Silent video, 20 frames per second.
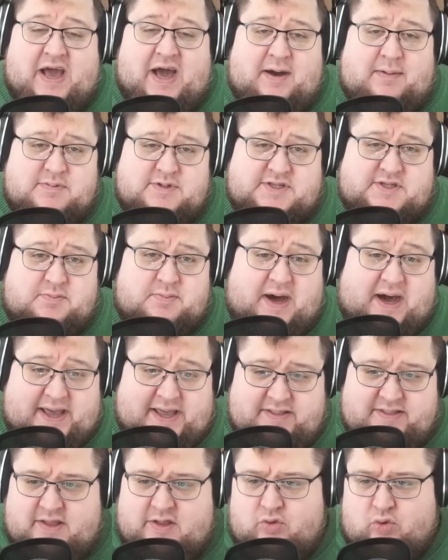haben zum
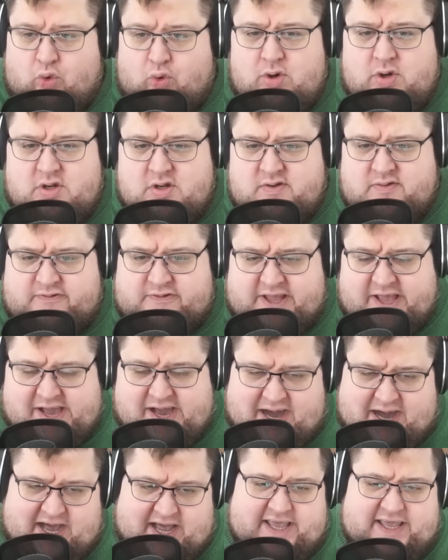einen den Ulf, der
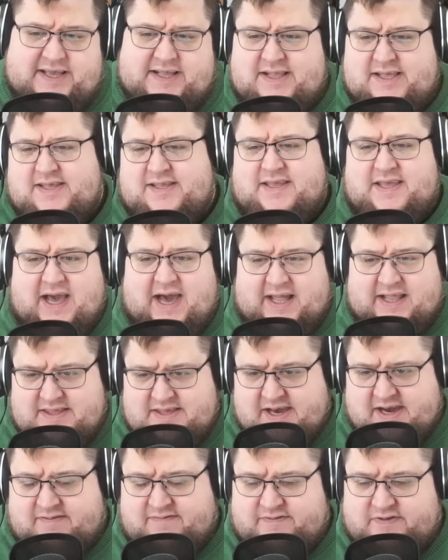ja eigentlich die
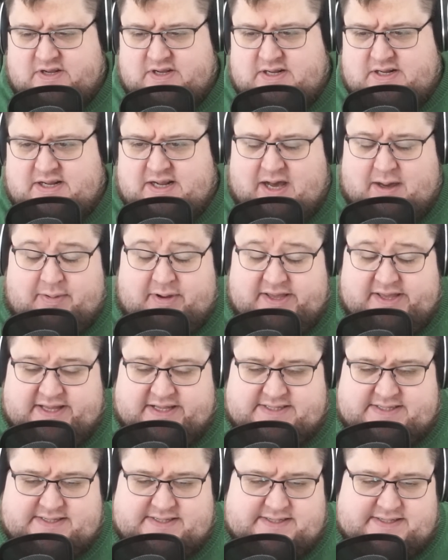Anja will, aber
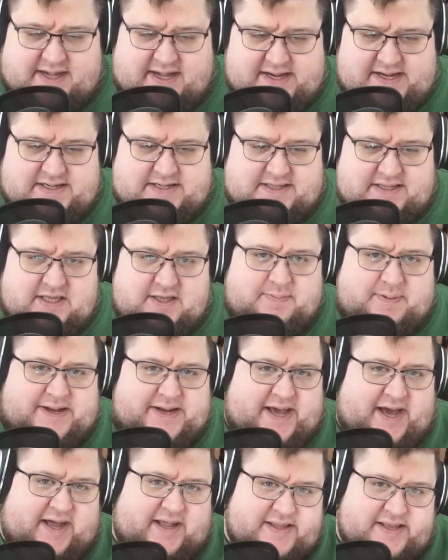jetzt halt nicht bei
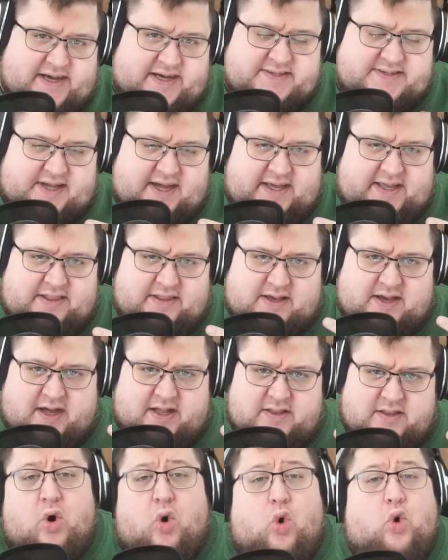der Anja sein
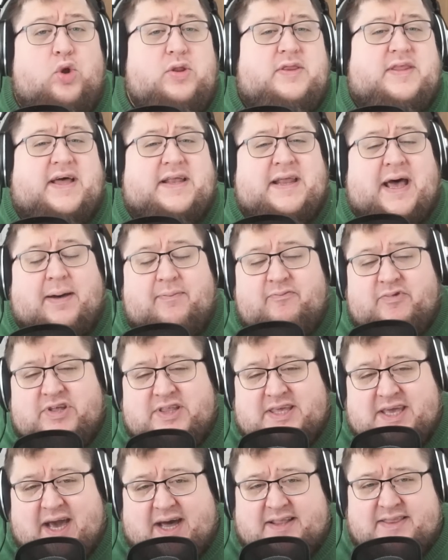kann. Und dann haben wir
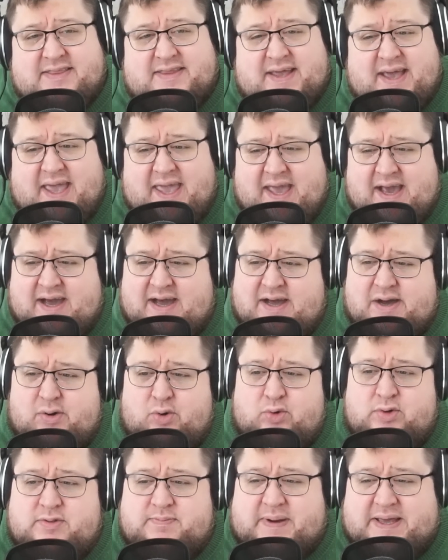die Andrea
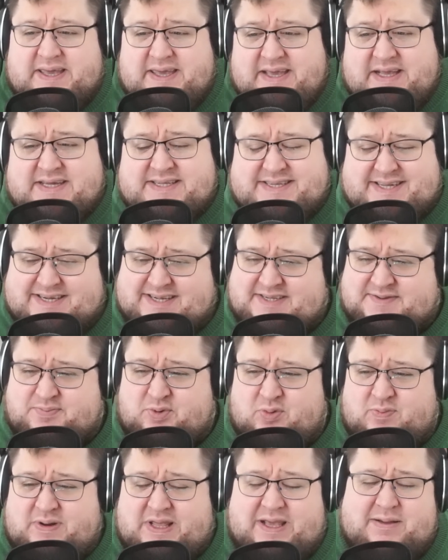und bei ihr ist ja das
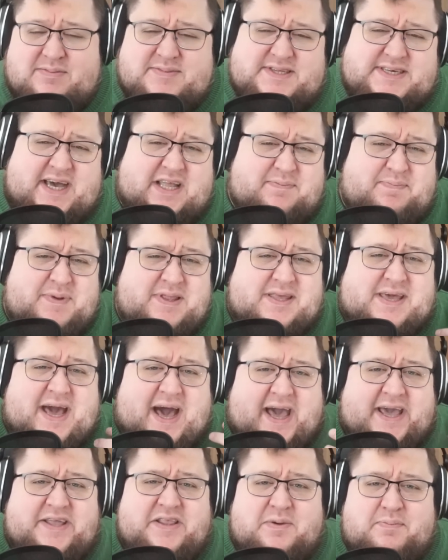Problem, sie hat mit
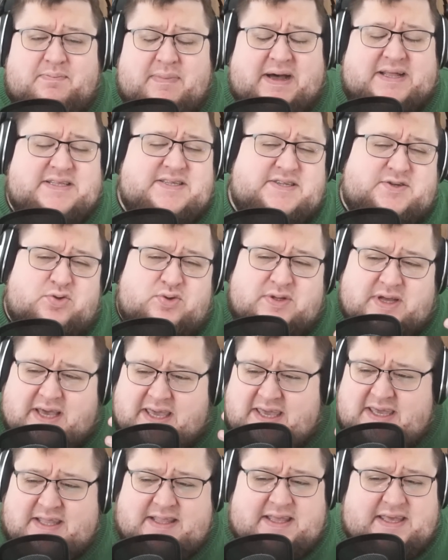keinem Mann so ein
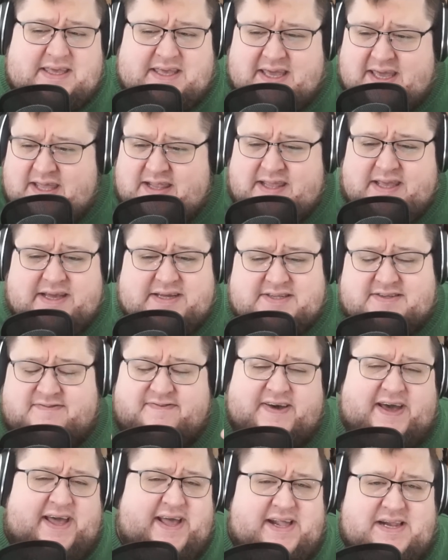richtig inniges
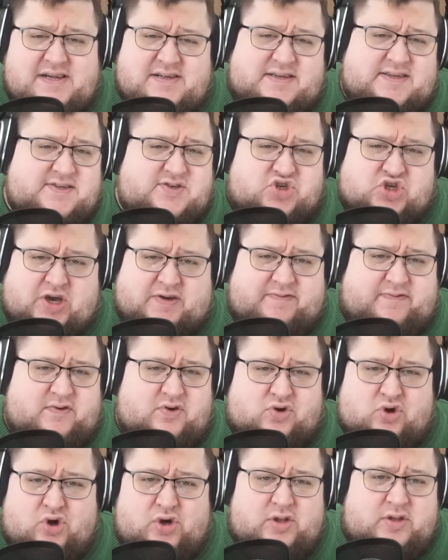Verhältnis schaffen
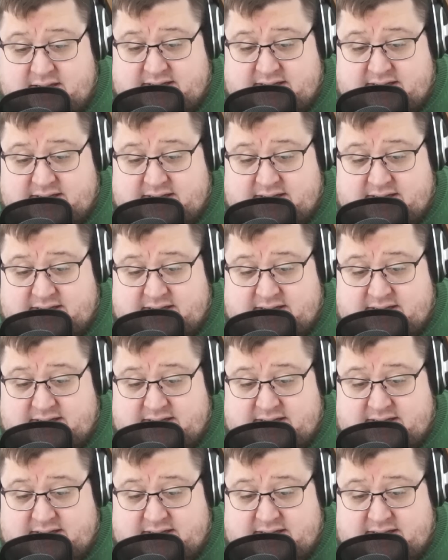können.